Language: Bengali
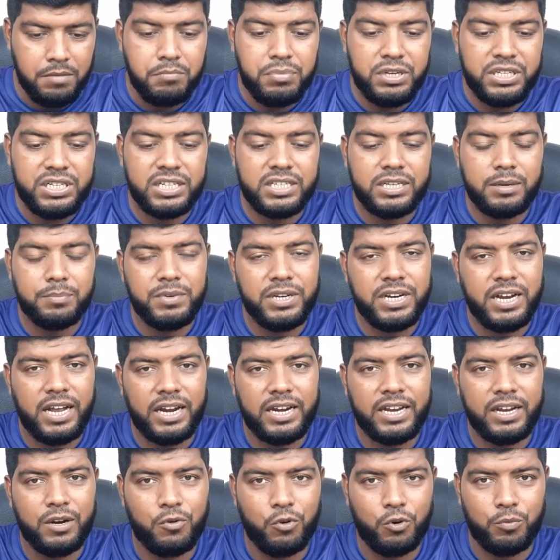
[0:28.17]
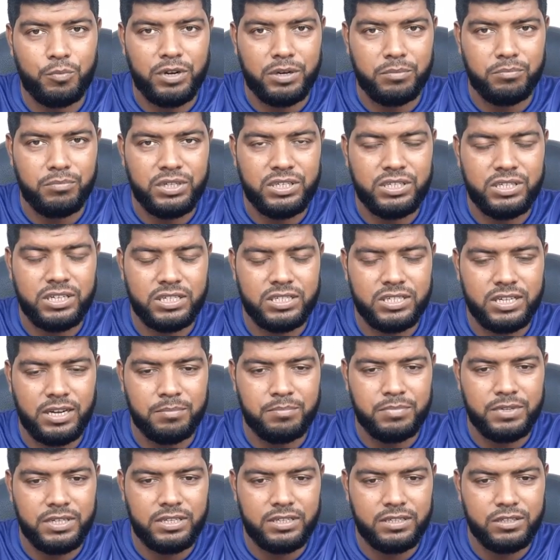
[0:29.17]
বিশ্বাস আপনি কাকে করবেন বিশ্বাস
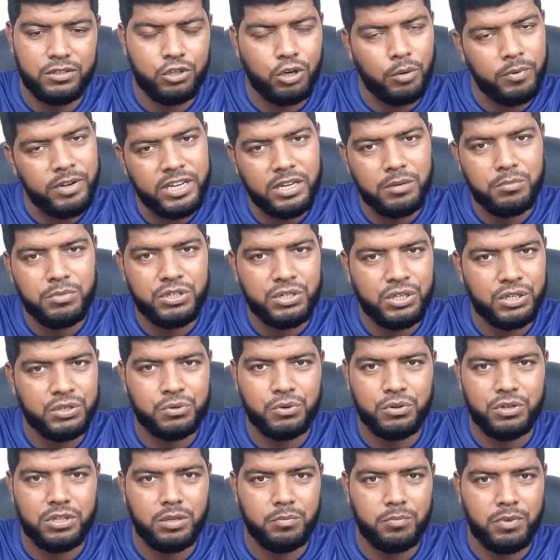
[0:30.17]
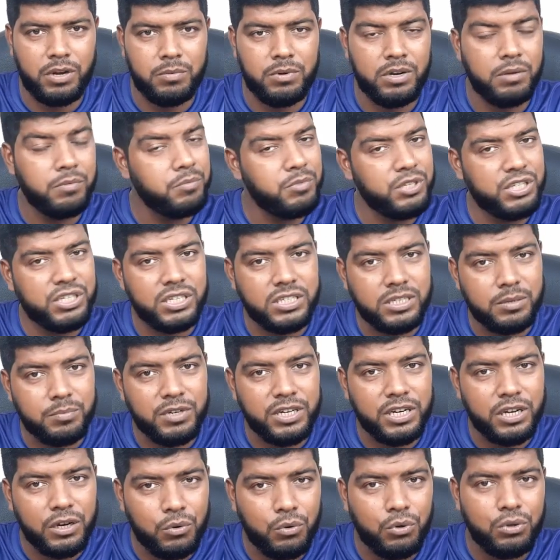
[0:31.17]
আপনি সবাইকে বিশ্বাস করতে পারবেন এবং বিশ্বাস
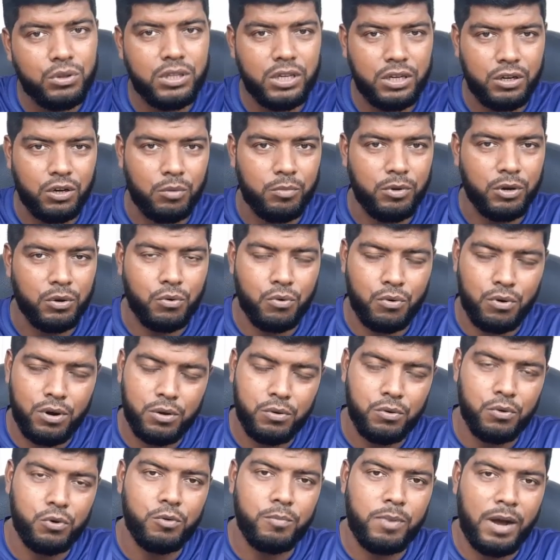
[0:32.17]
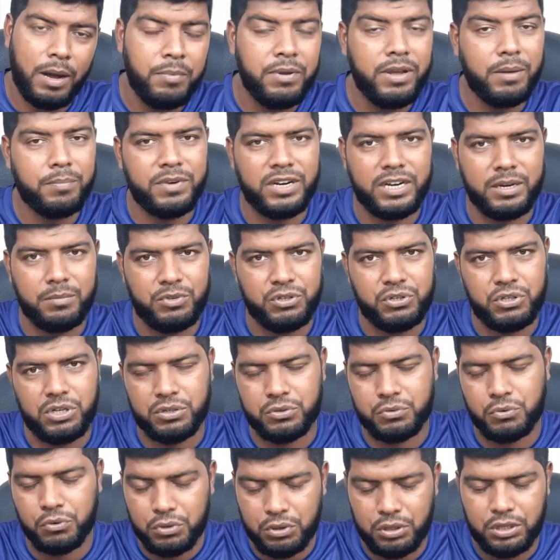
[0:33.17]
আপনাকে করতেই হবে কোনো কোনোভাবে আপনাকে
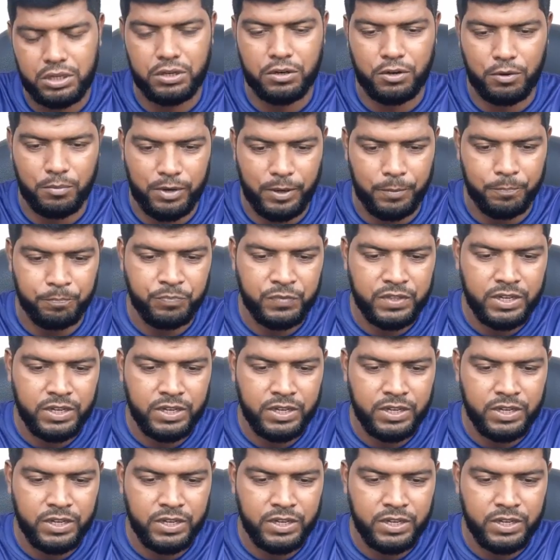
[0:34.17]
বিশ্বাস করতেই হবে